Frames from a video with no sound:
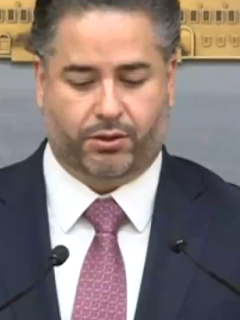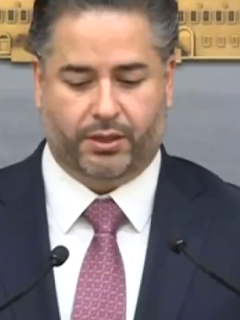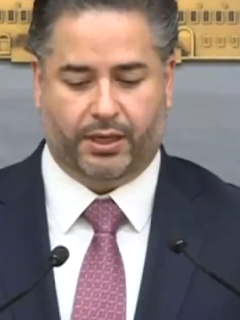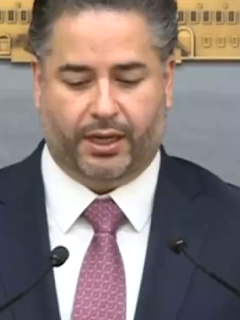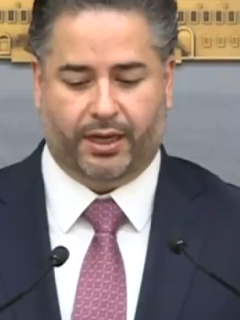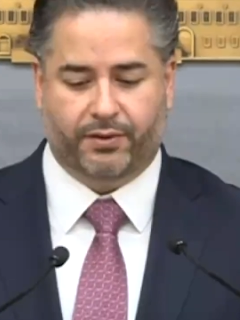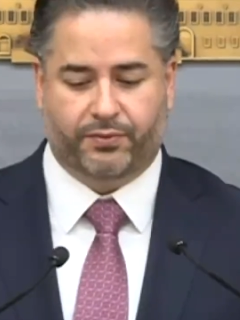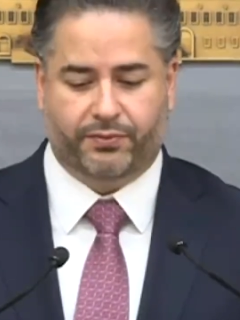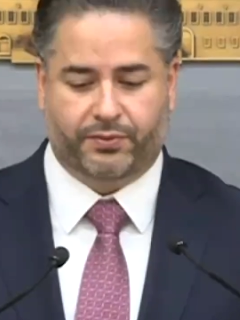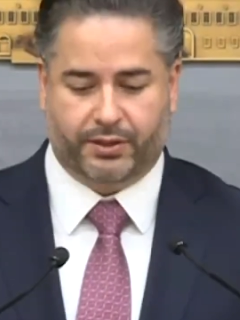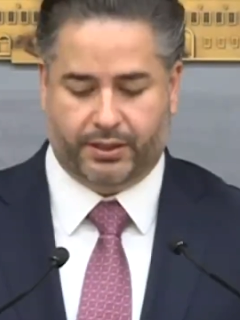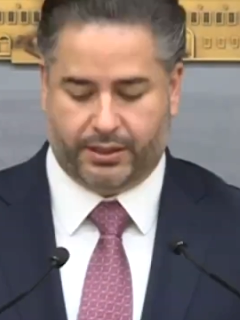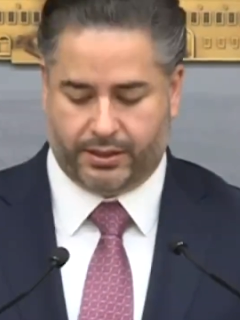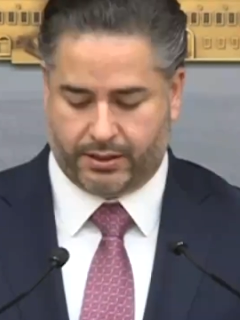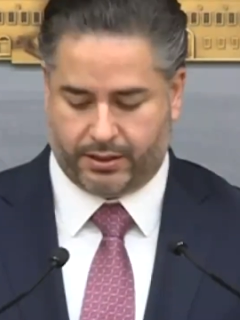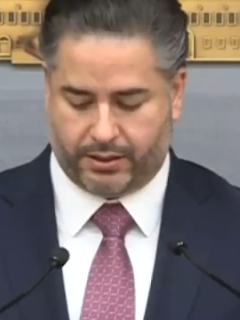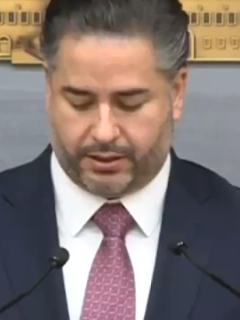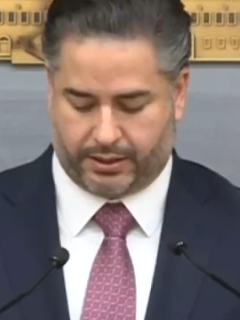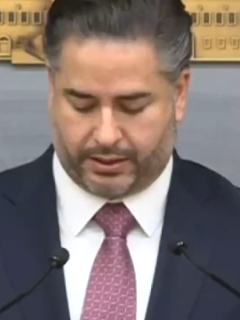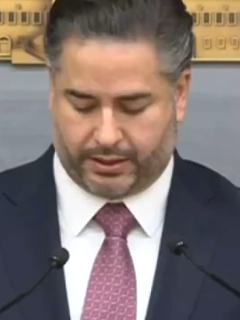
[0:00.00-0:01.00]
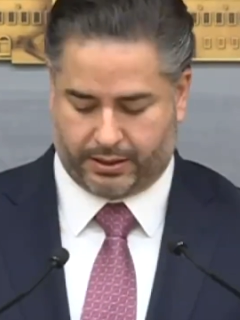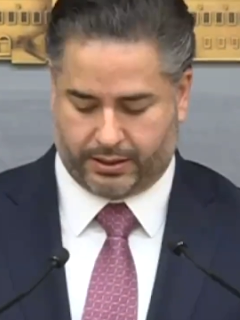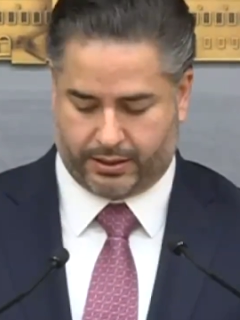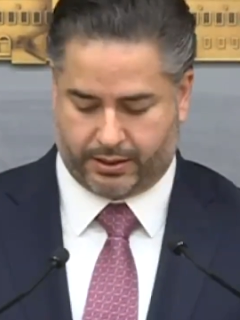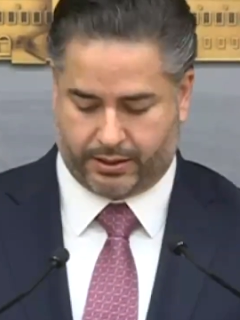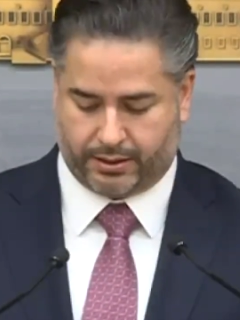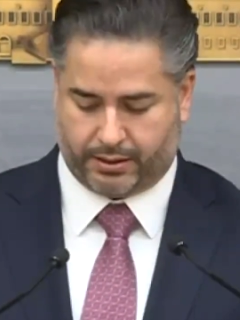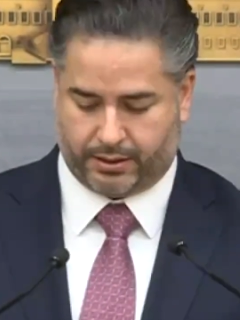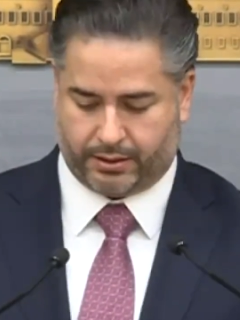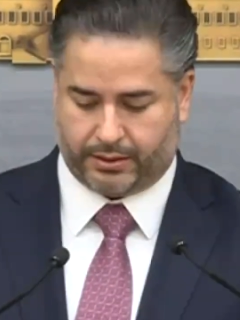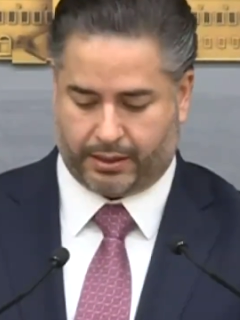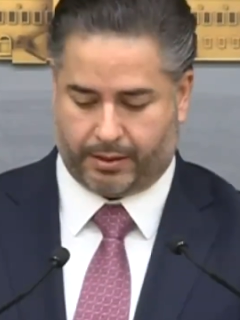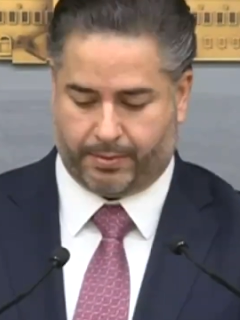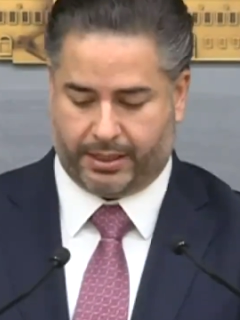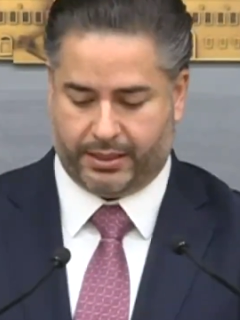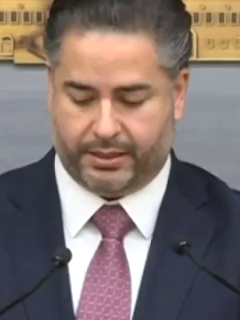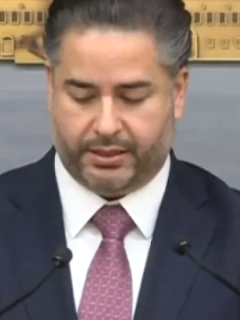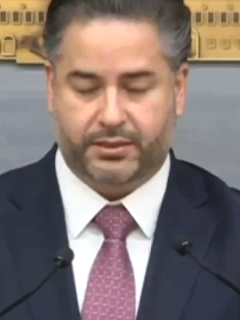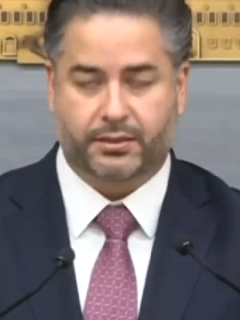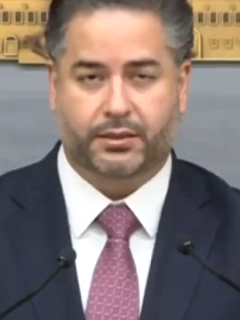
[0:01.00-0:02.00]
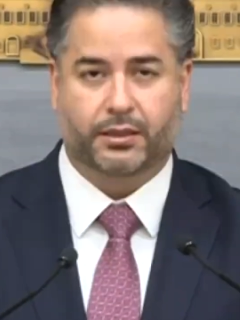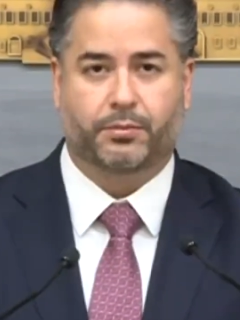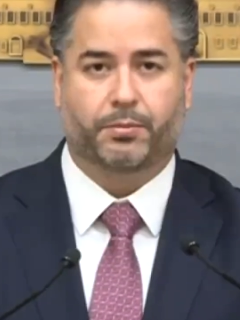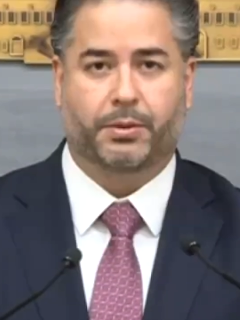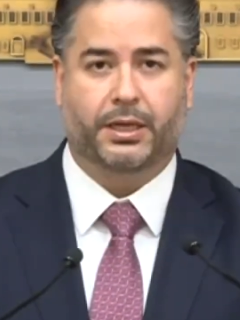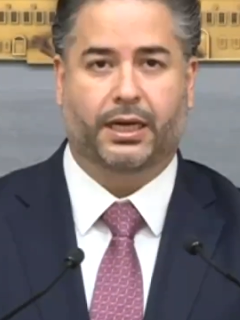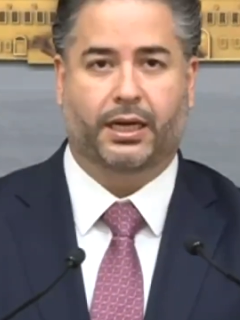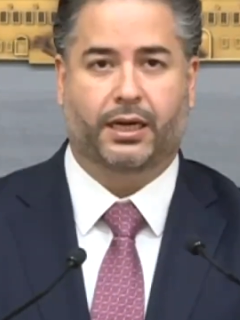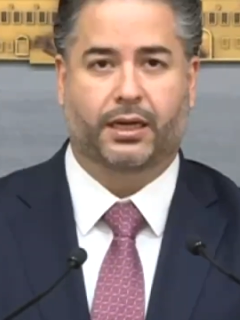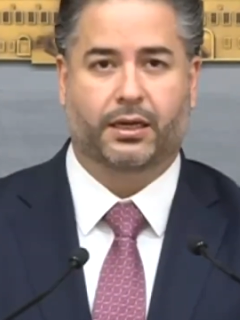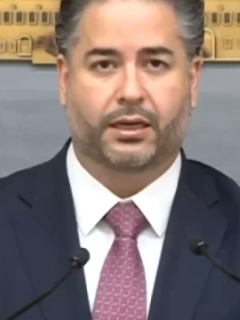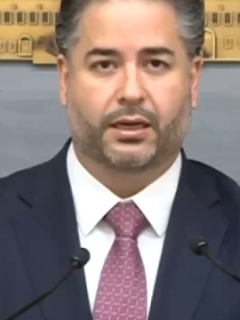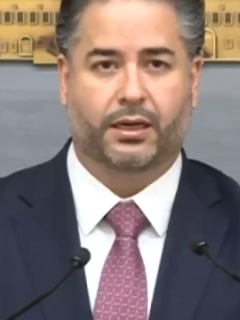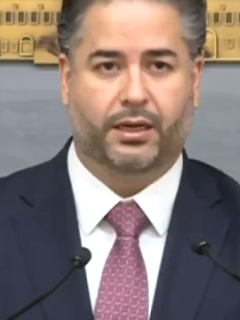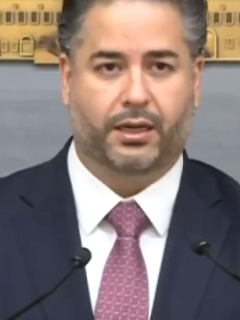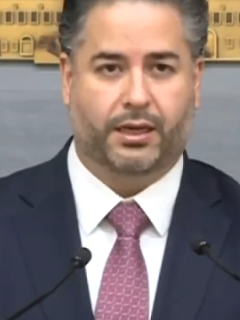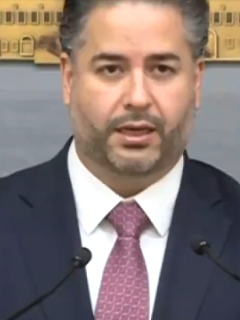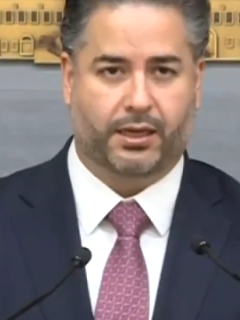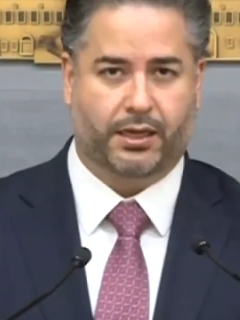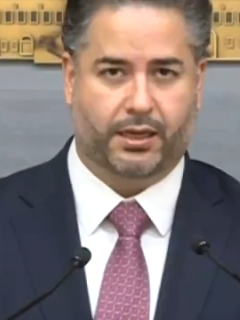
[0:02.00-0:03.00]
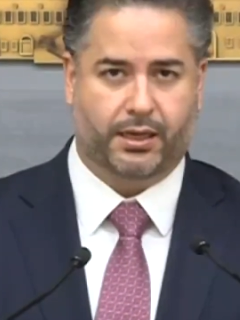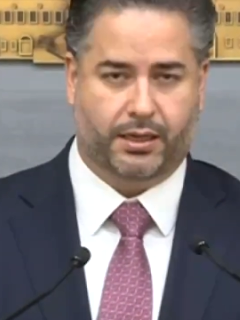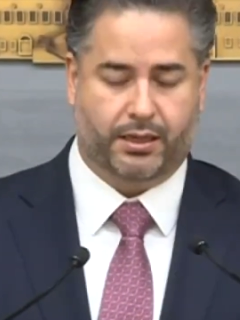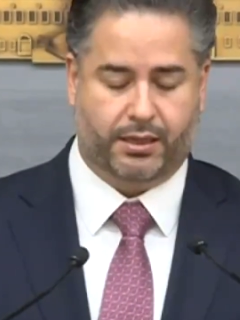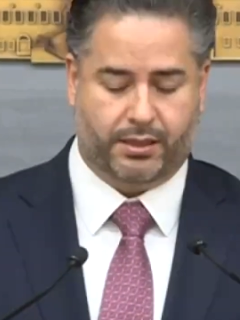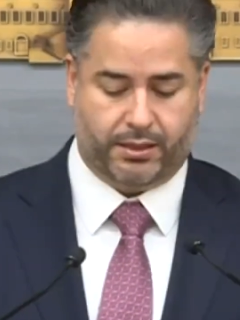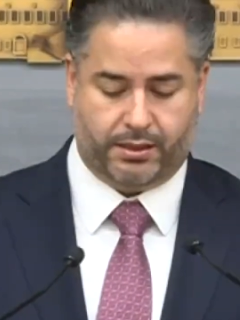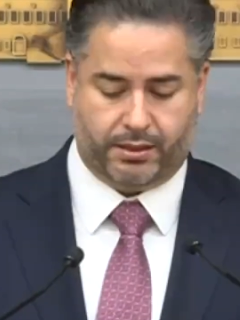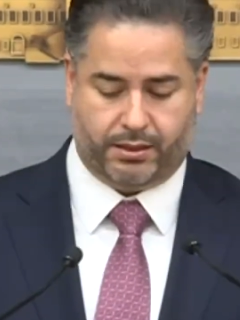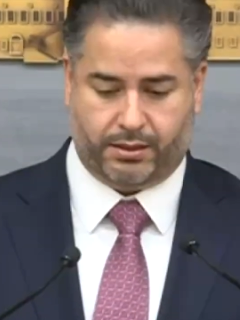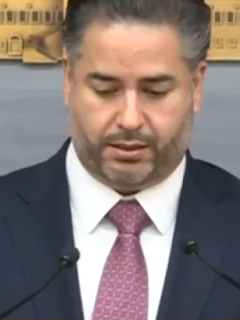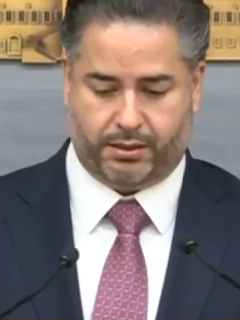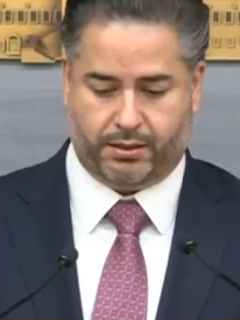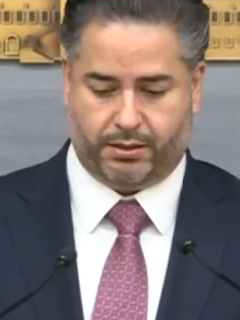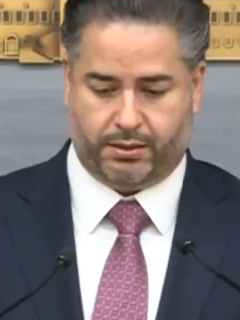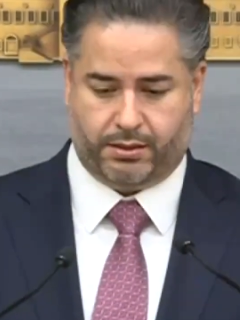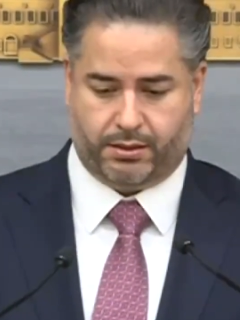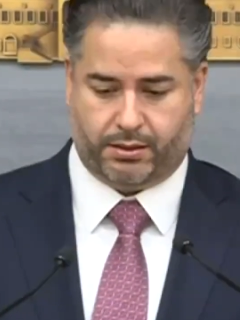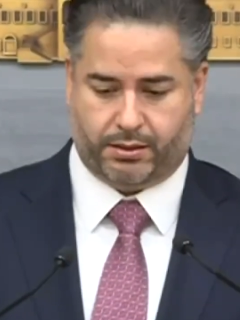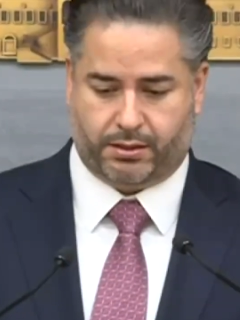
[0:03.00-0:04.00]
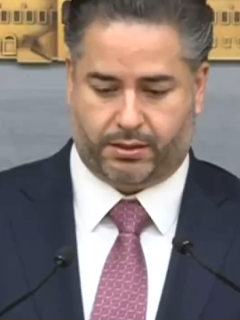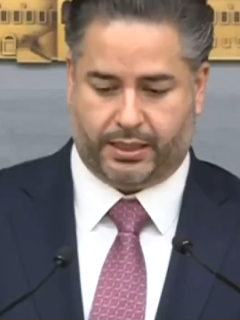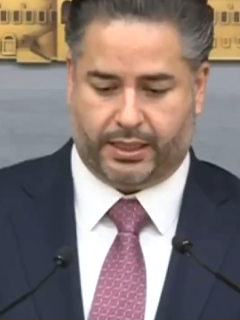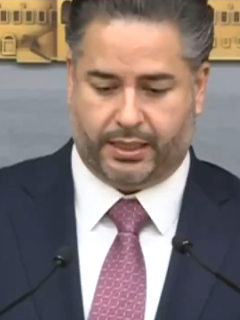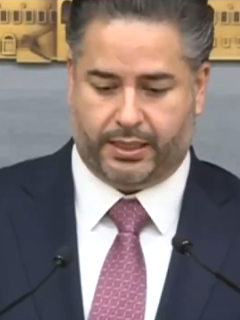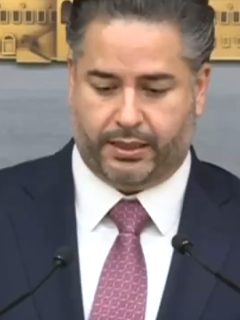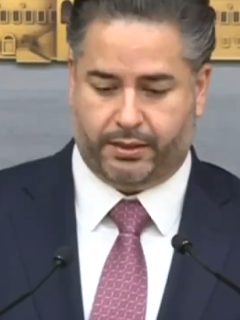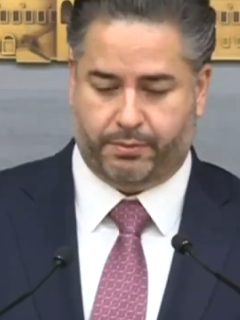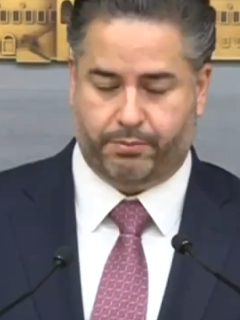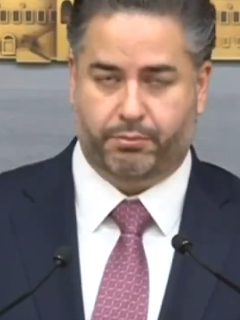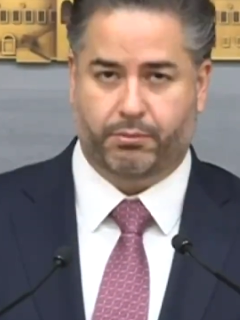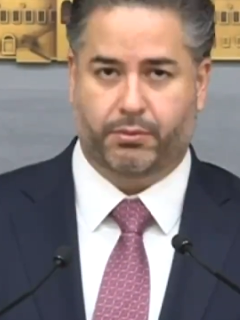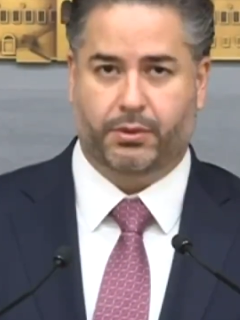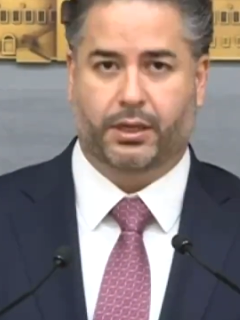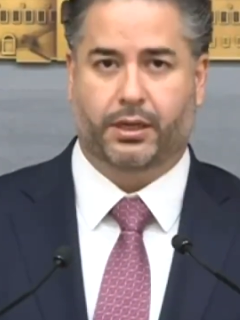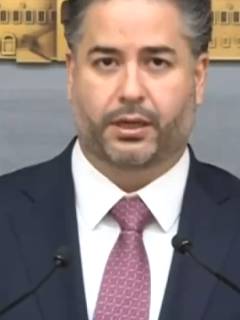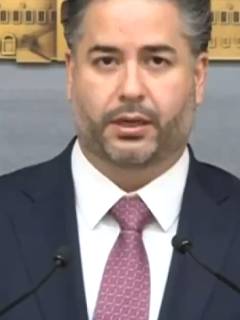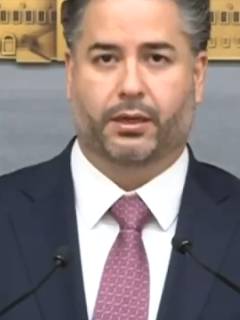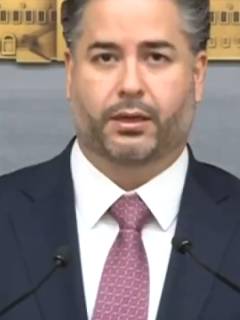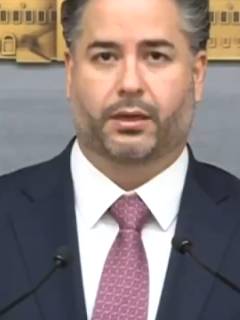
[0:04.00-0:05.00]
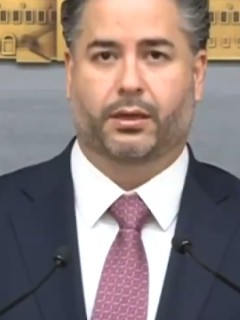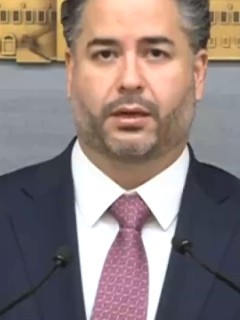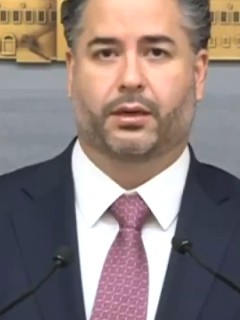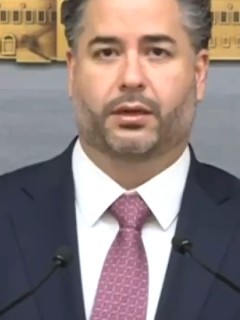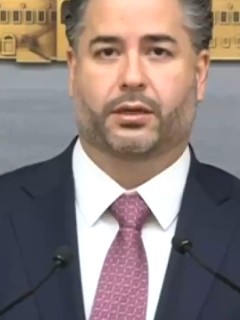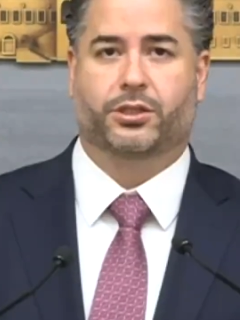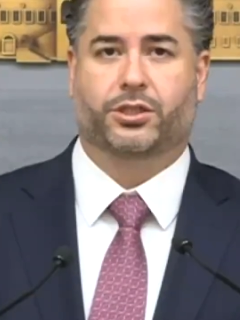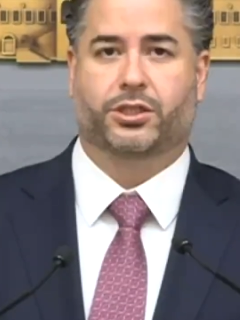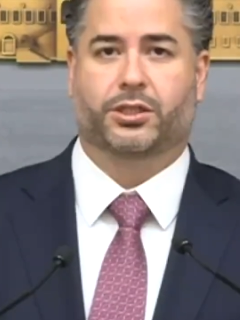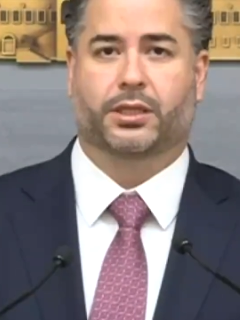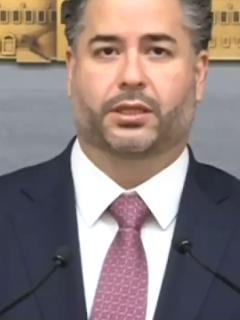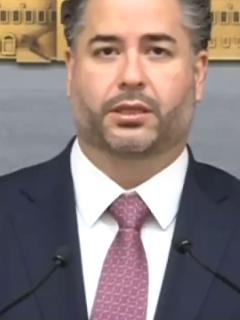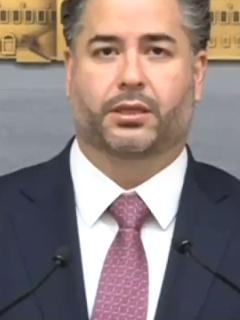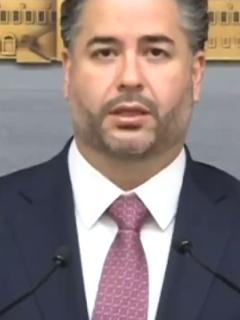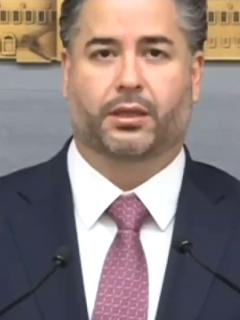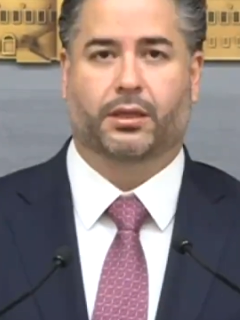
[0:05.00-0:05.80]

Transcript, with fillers: العافية آه، طبعا استتباعا لكلام آه، آه، لجنة